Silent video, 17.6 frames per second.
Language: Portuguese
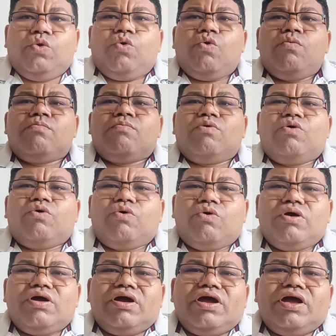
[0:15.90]
O
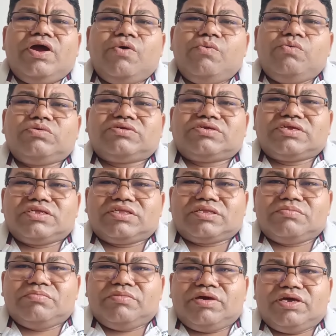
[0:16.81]
humor é um
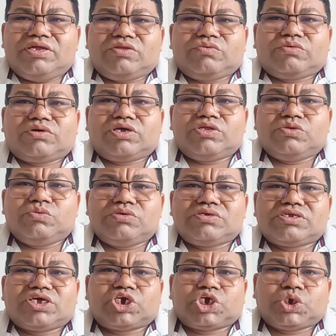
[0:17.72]
sentimento que
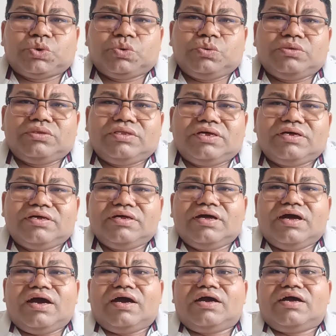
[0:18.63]
nos
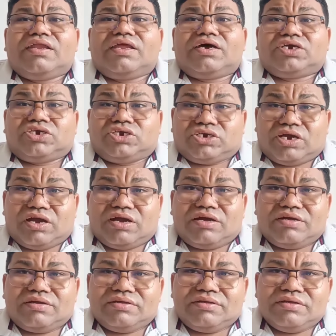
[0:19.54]
ajuda a
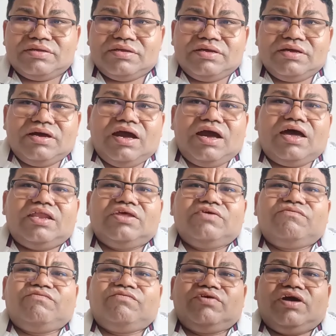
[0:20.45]
relaxar, a
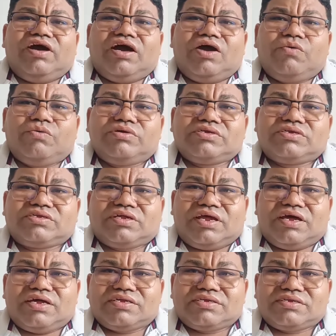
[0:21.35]
aliviar o
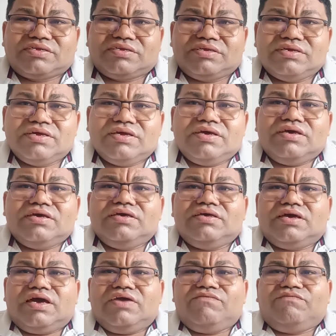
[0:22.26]
estresse
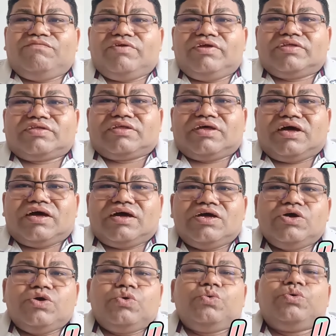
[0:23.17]
e a
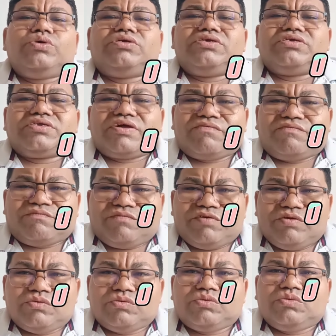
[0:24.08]
enfrentar o
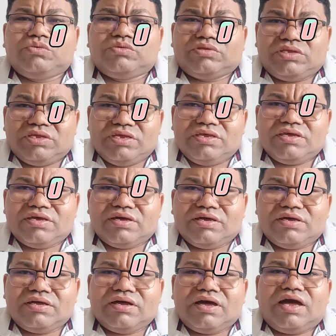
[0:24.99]
desafio do
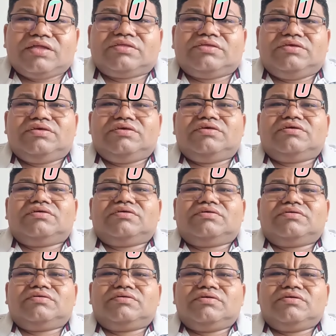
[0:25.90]
dia a dia.